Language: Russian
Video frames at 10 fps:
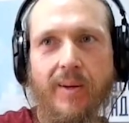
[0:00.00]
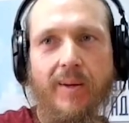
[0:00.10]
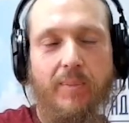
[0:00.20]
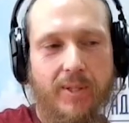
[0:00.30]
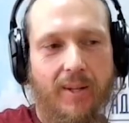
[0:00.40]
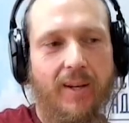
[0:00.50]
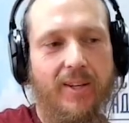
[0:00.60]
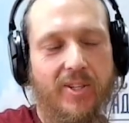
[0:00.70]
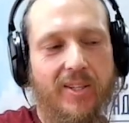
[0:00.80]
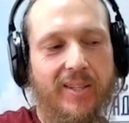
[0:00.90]

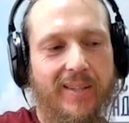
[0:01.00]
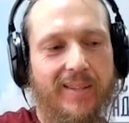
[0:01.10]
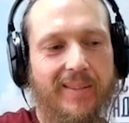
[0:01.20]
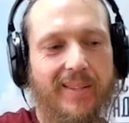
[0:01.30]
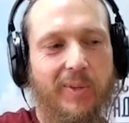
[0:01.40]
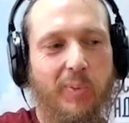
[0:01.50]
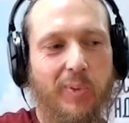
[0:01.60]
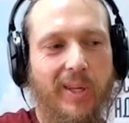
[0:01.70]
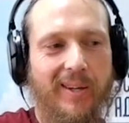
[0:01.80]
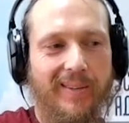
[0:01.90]
Представляешь, и я думаю,
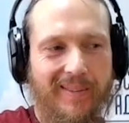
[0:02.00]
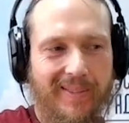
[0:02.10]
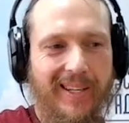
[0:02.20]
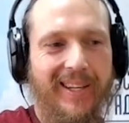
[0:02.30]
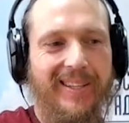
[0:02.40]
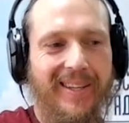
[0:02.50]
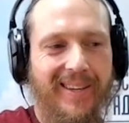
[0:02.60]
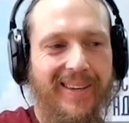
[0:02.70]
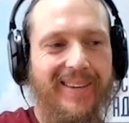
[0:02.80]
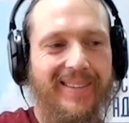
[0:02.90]
так,
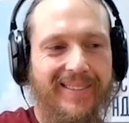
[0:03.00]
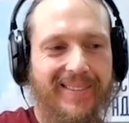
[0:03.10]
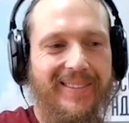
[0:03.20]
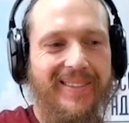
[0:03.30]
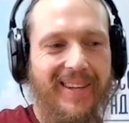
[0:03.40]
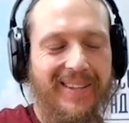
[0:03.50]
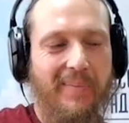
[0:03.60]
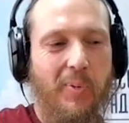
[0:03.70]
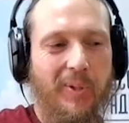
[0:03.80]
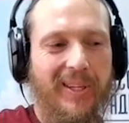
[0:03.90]
вселенная э, так
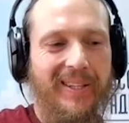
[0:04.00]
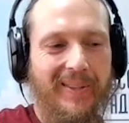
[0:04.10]
работает.